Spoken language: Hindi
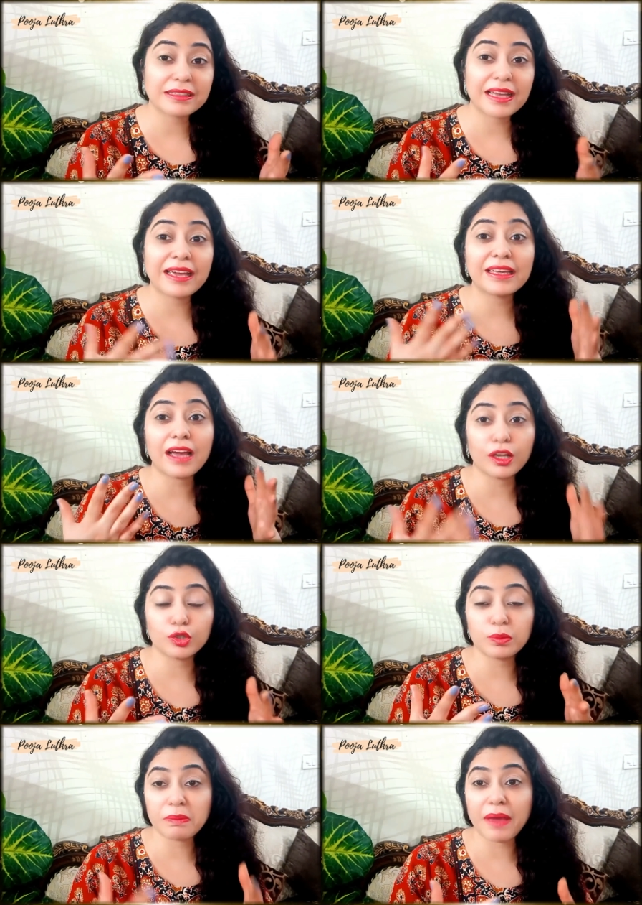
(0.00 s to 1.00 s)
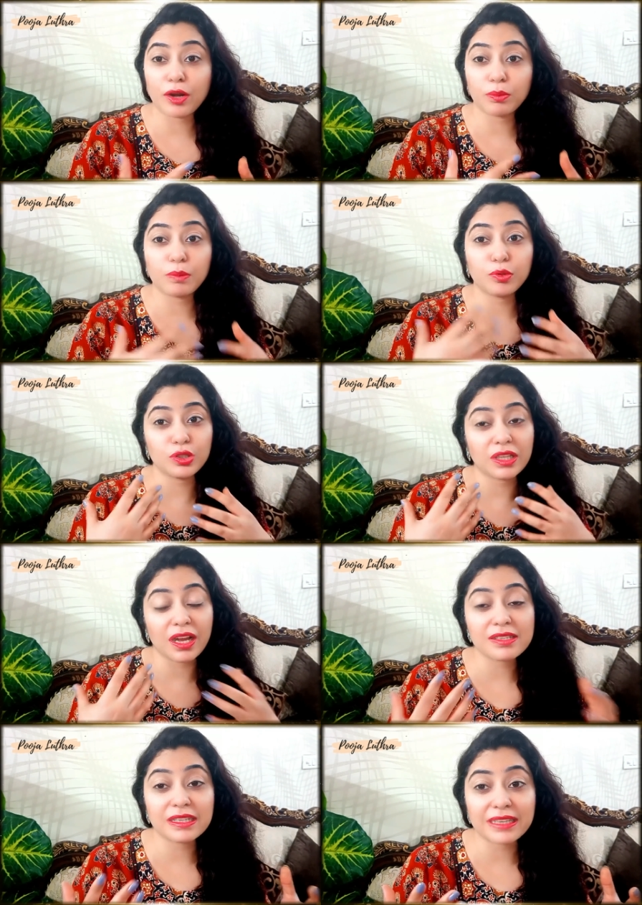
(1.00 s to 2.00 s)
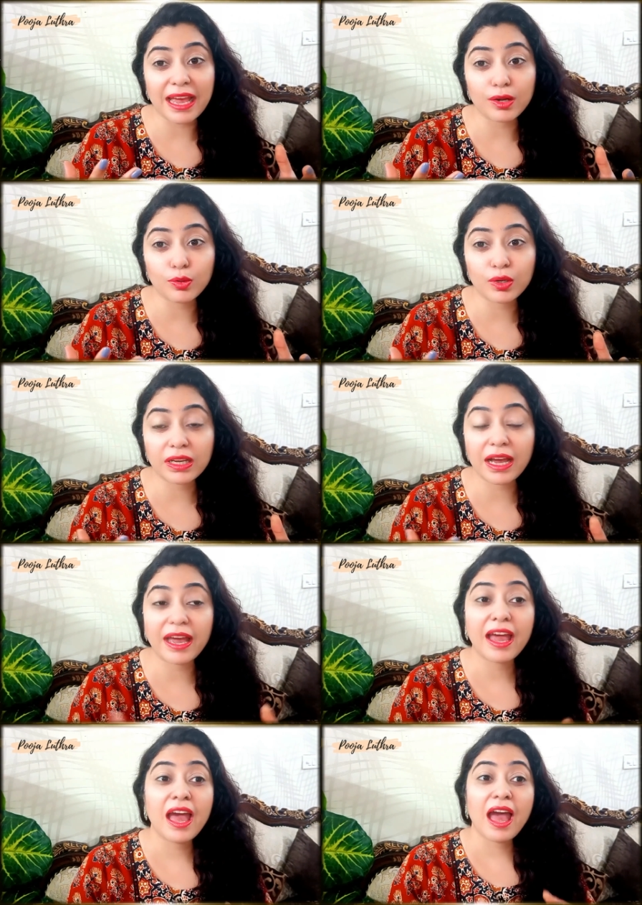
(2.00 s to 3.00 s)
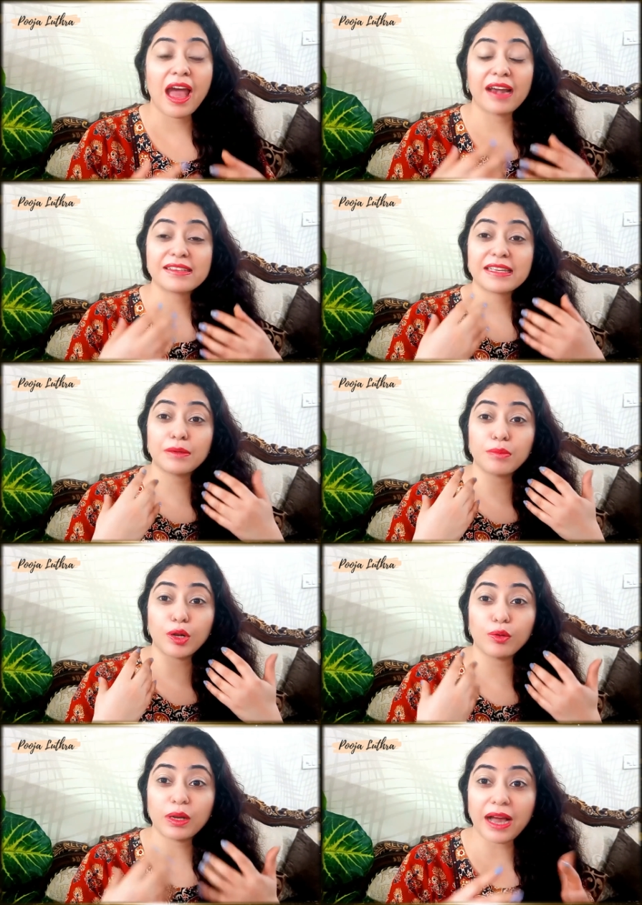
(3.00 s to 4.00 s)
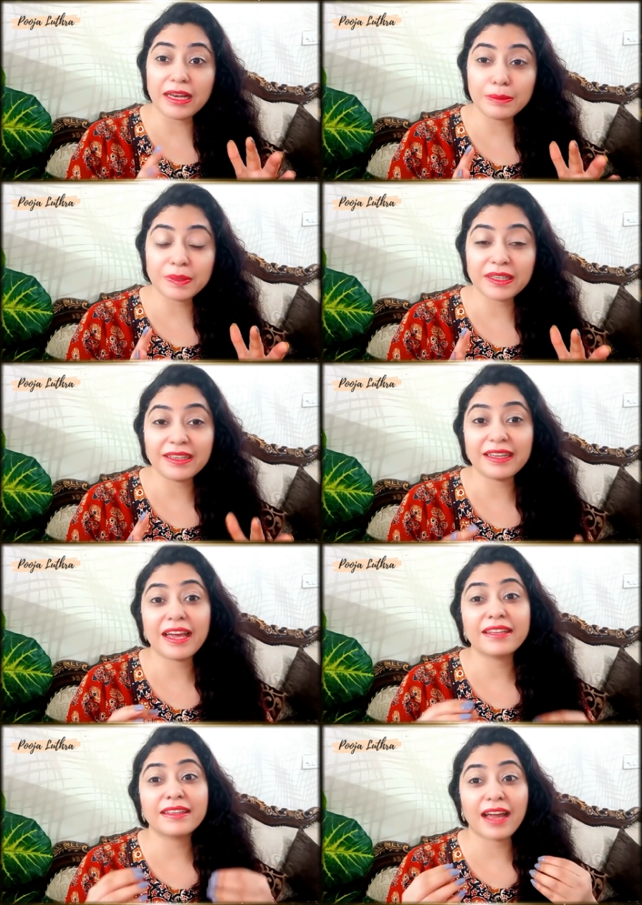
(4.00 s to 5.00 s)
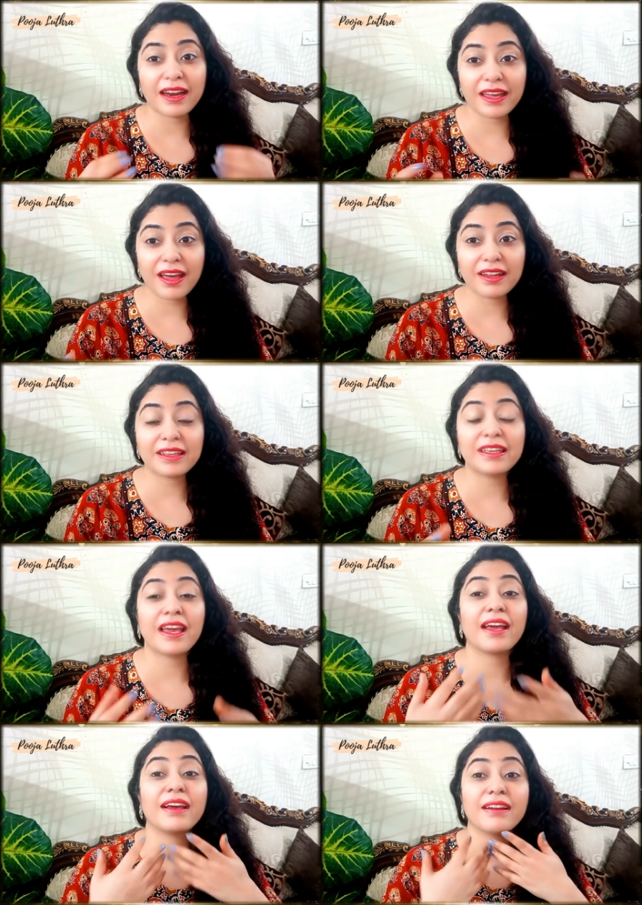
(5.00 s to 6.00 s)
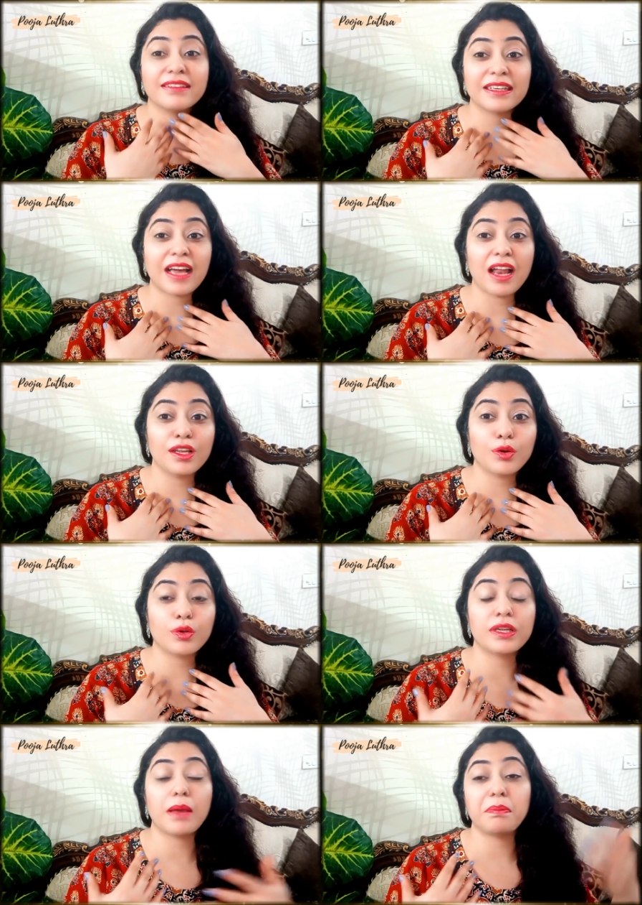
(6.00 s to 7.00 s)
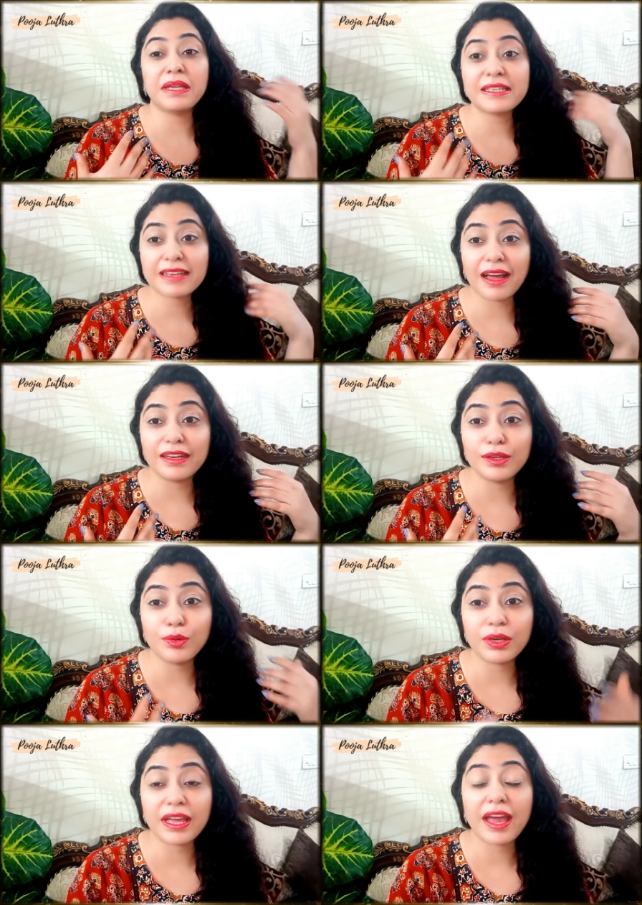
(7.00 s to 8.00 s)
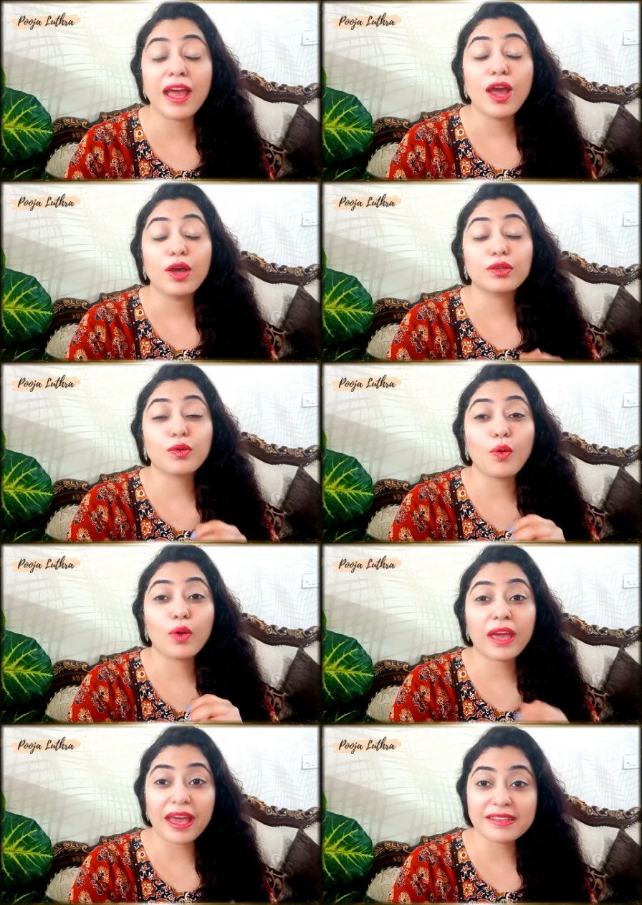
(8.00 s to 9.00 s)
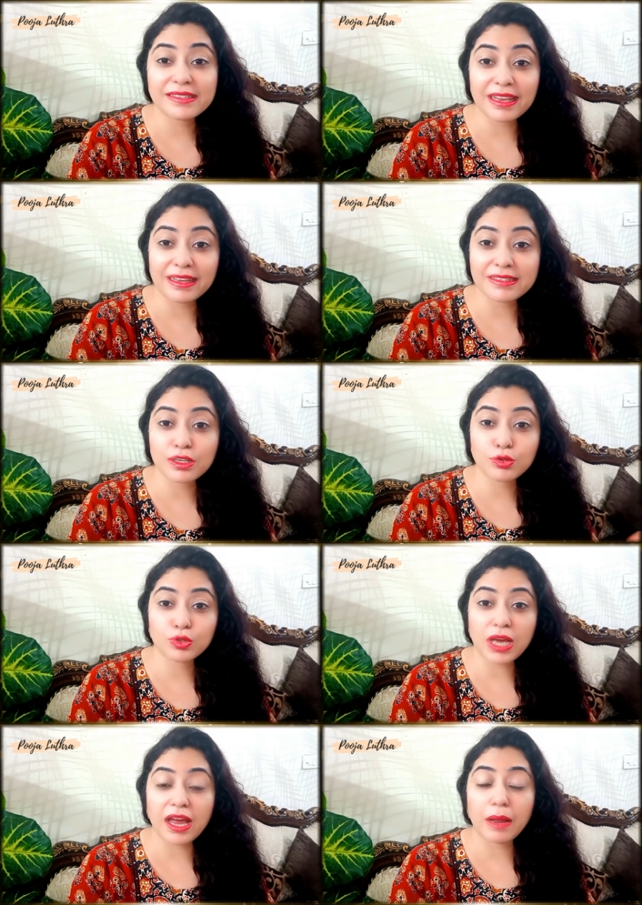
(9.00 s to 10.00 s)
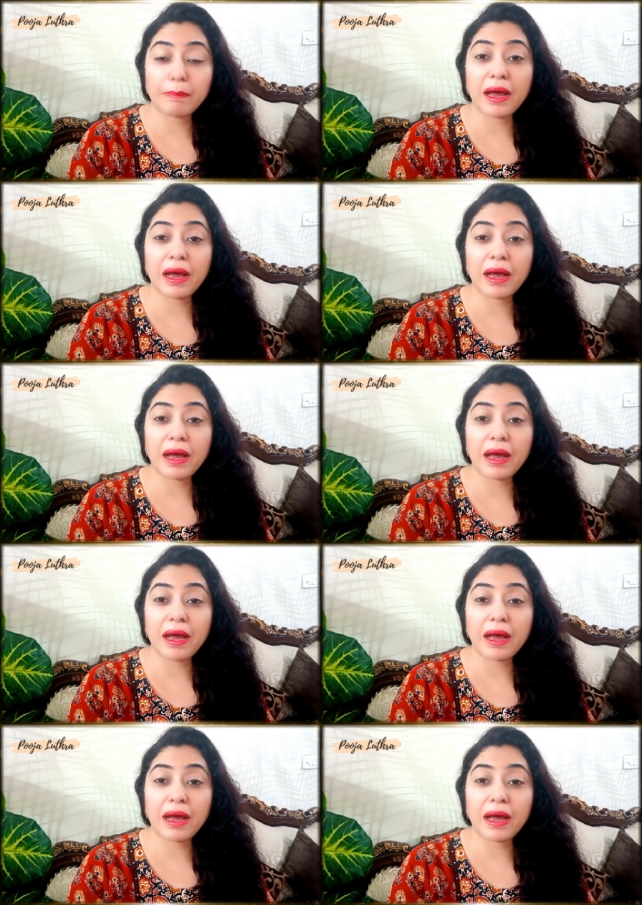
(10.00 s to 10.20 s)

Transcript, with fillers: चलता है कि हाथों में पैरों में पूरी तरह से टैन हो रखा है एंड स्किन बिल्कुल काली पड़ गई है दरारें आ रखी हैं गर्दन काली हो रही है पीठ काली हो रही है तो कैसे इनसे छुटकारा